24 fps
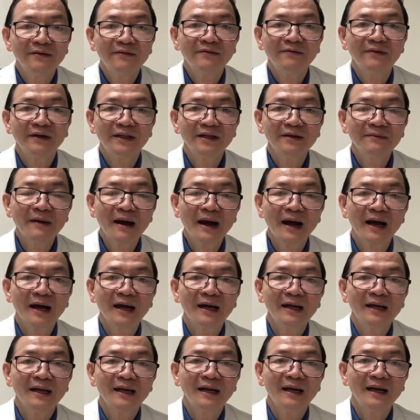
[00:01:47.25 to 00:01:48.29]
và thứ ba
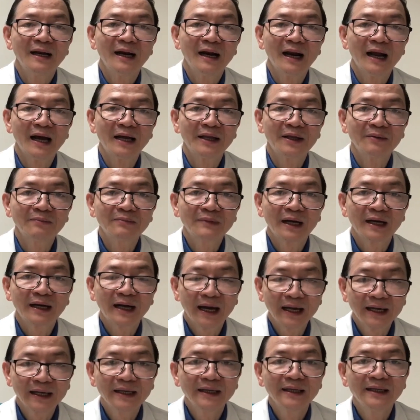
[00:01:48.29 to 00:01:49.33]
là chúng ta
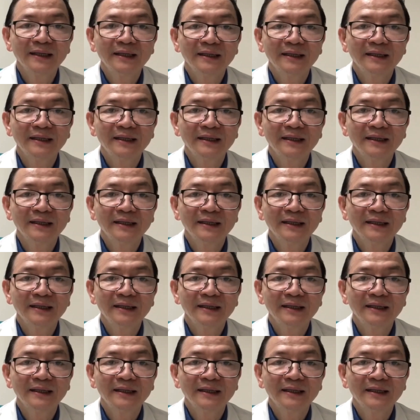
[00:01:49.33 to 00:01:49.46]
cấy